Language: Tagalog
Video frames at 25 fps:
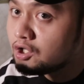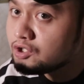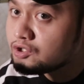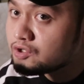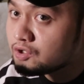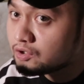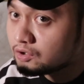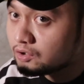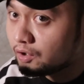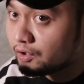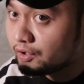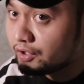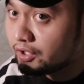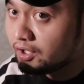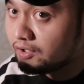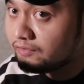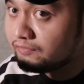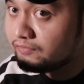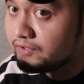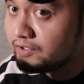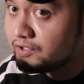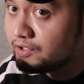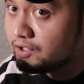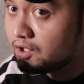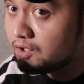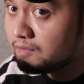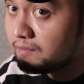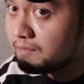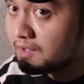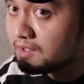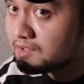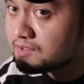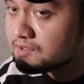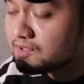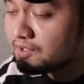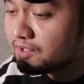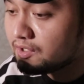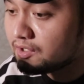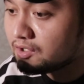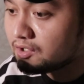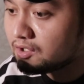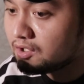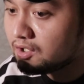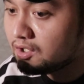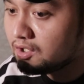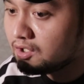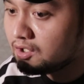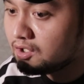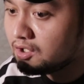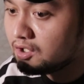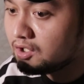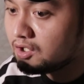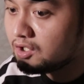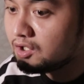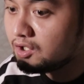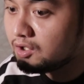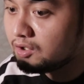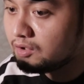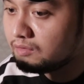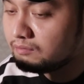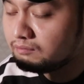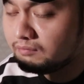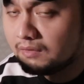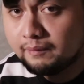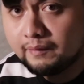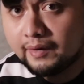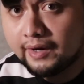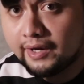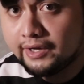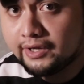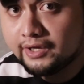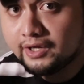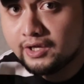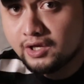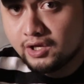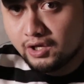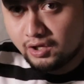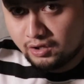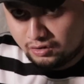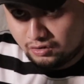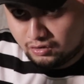tutorial video mga sir. Bye-bye.